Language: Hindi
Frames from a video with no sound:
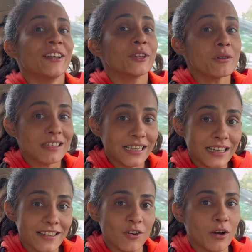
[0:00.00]
तो उसके
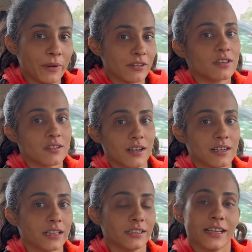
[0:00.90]
लिए वो हमेशा स्ट्रगल
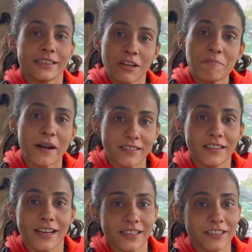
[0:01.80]
करती रहती है पढ़ती
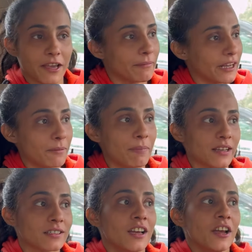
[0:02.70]
रहती है मेरे
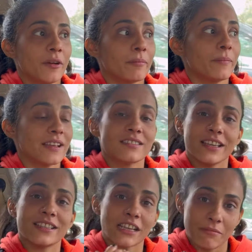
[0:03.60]
पास ब्रेस्ट
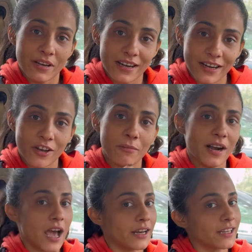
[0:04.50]
साइज कम करने और
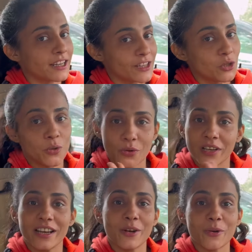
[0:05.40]
बढ़ाने के लिए दोनों
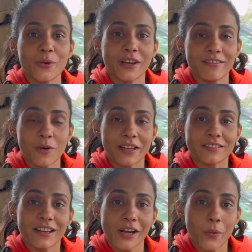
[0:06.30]
के लोगों के वो आते
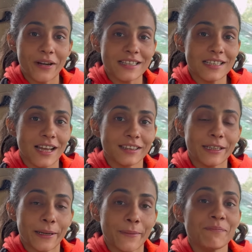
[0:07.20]
हैं रिक्वेस्ट आते
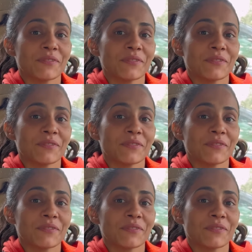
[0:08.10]
हैं